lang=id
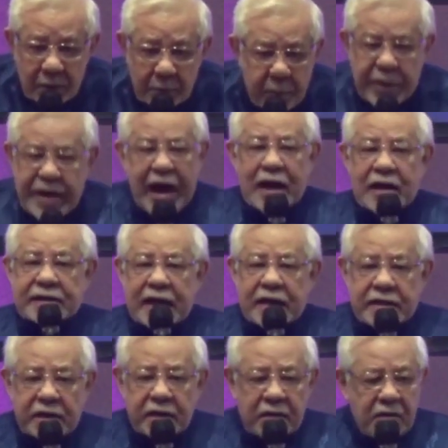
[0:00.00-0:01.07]
Punya
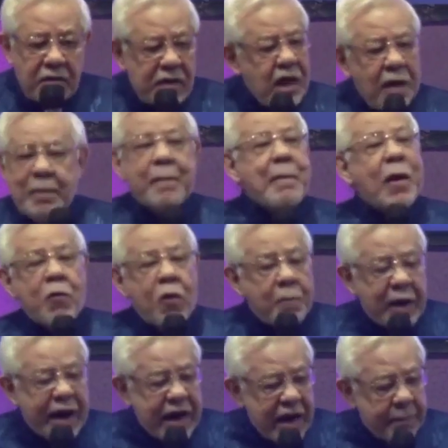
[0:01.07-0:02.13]
alasan sih. Iya mama gue
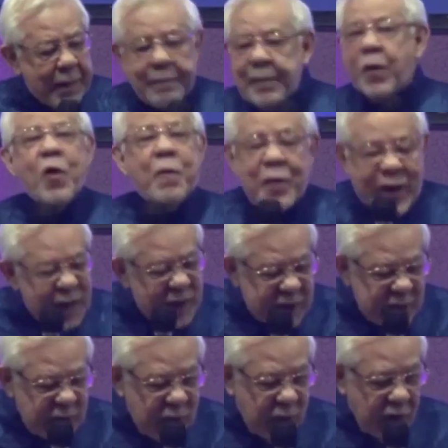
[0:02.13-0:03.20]
begini, papa gue begini
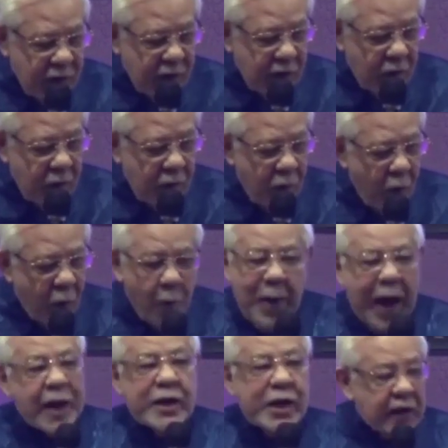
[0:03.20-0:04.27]
sih. Om
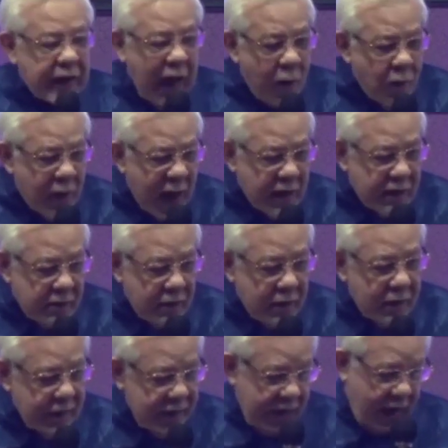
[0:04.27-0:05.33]
Hari gak tahu kan?
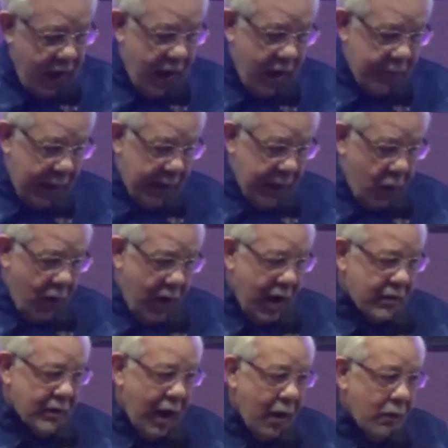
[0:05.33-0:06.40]
Iya memang gue
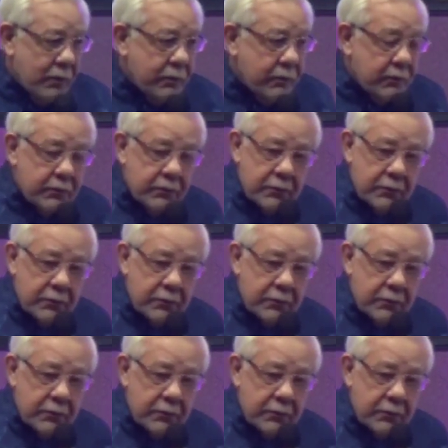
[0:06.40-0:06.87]
gak tahu.